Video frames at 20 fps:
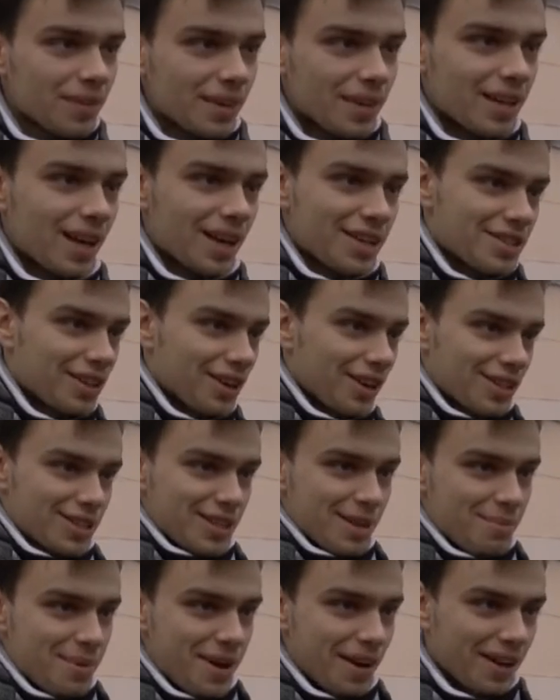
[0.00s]
я
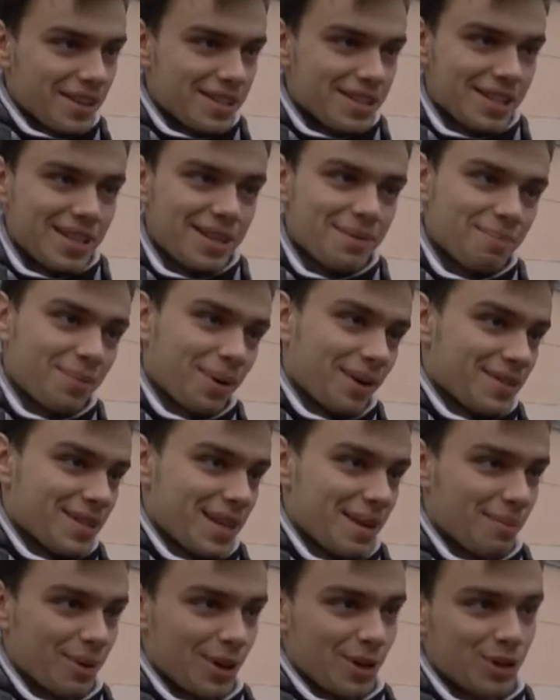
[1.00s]
старался бегать за ним по
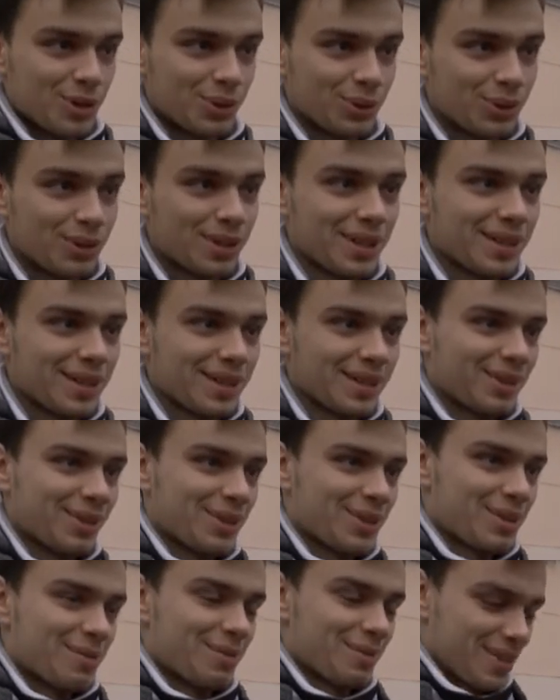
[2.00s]
всей маршрутке,
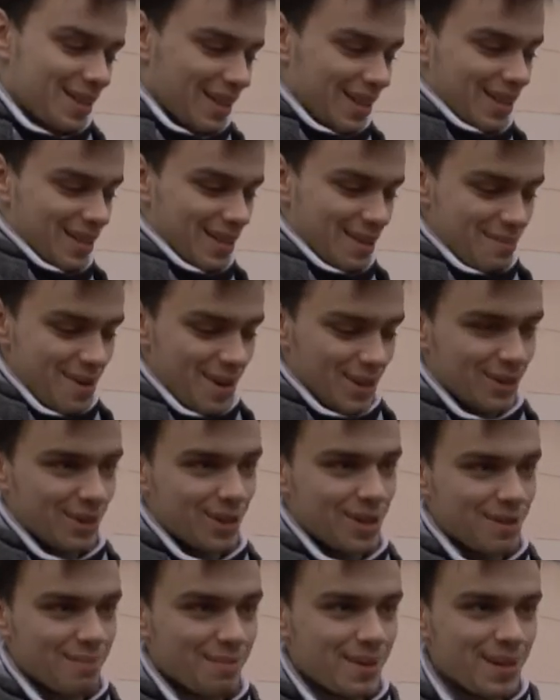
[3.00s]
тоже становиться между
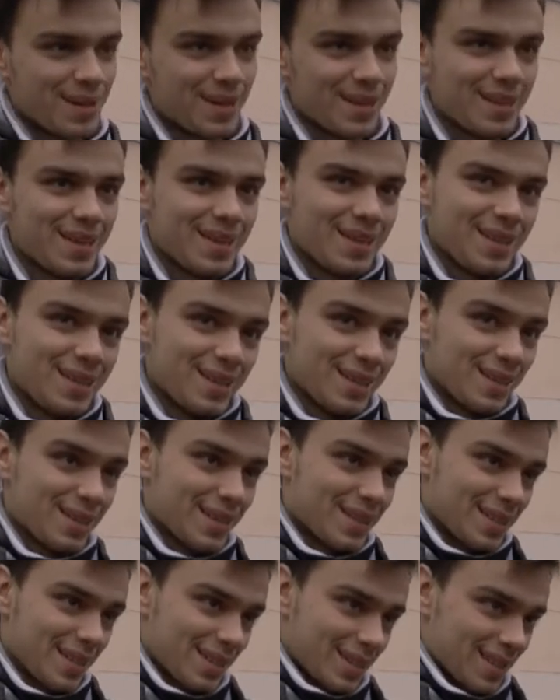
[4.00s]
людьми и
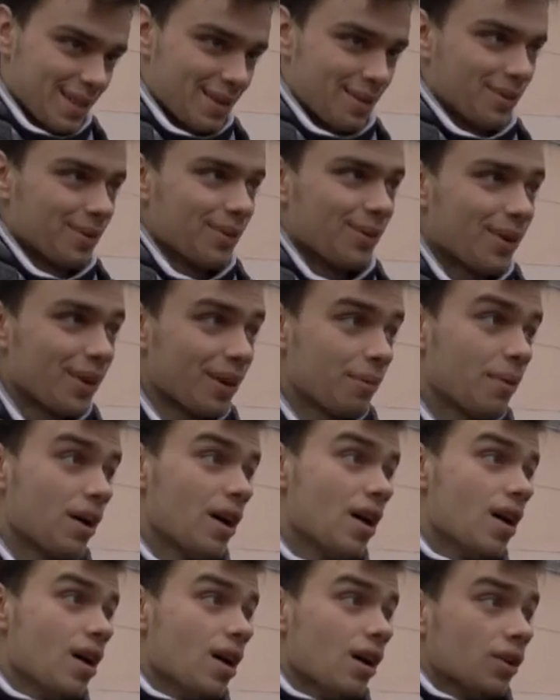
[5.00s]
со своим вором.
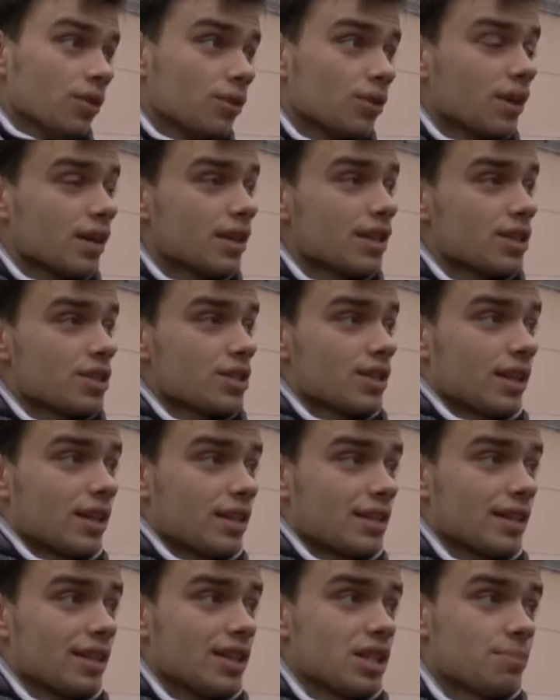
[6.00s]
Ну, конечно,
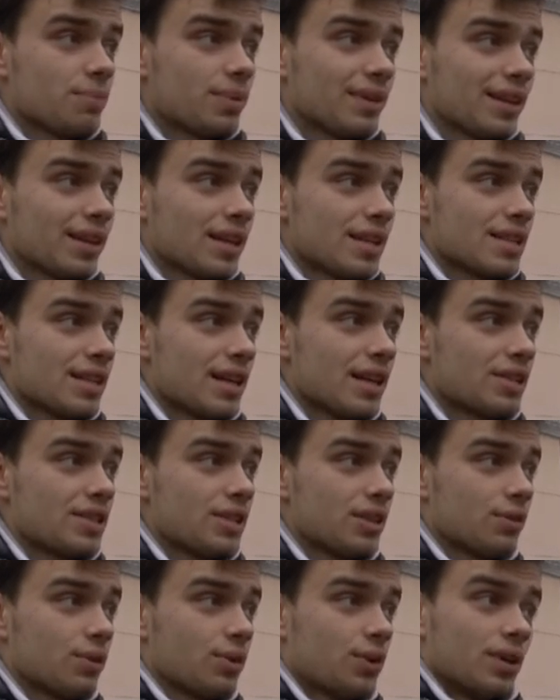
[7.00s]
хотелось бы наказать
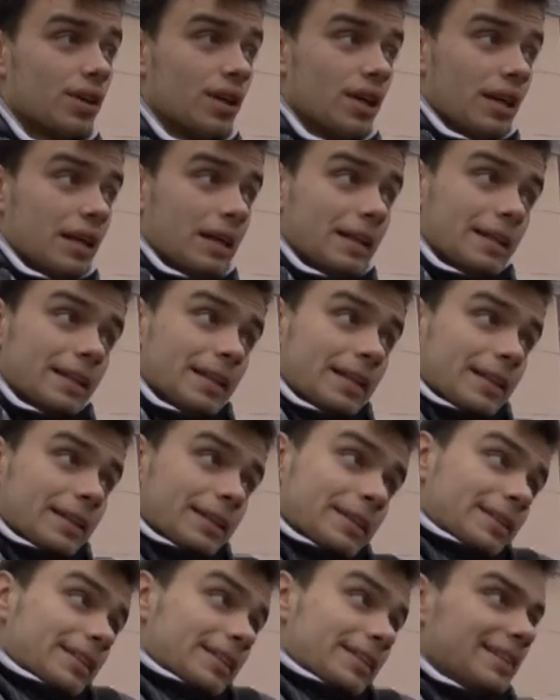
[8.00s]
его,
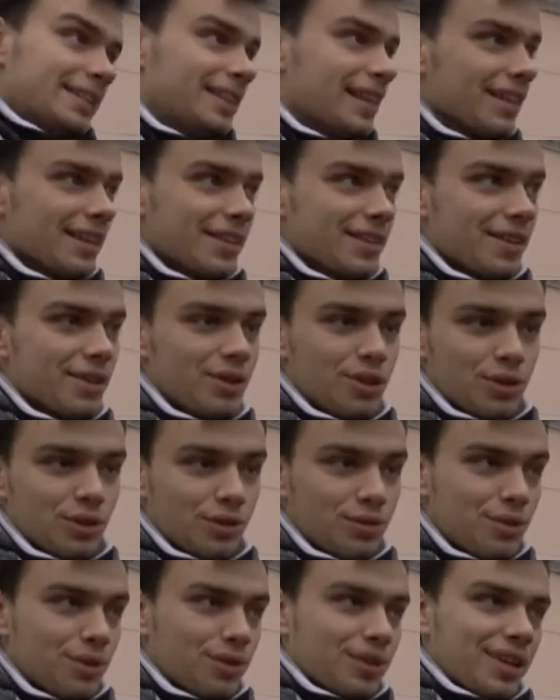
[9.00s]
я надеюсь, что
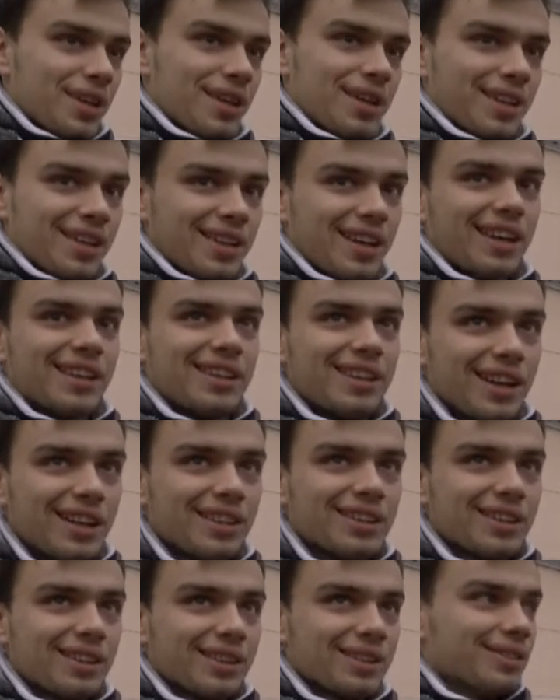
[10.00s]
все-таки
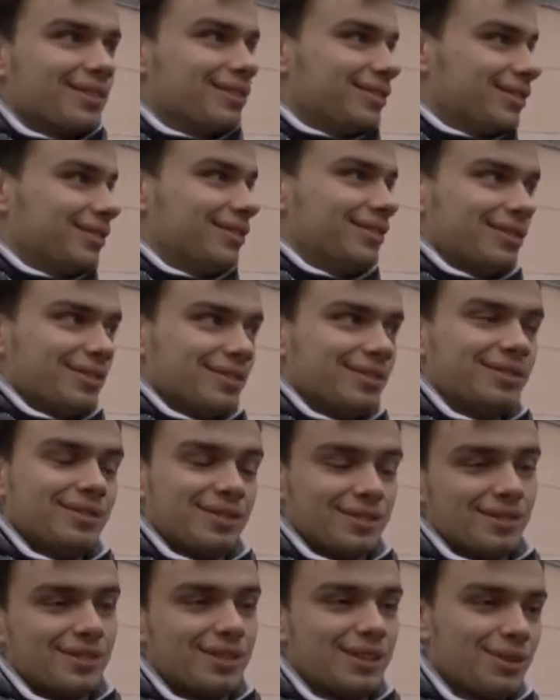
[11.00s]
когда-то
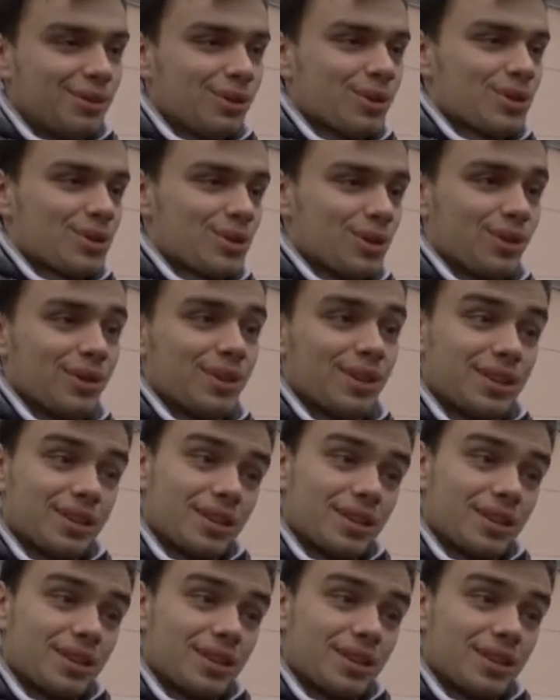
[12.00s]
его словят.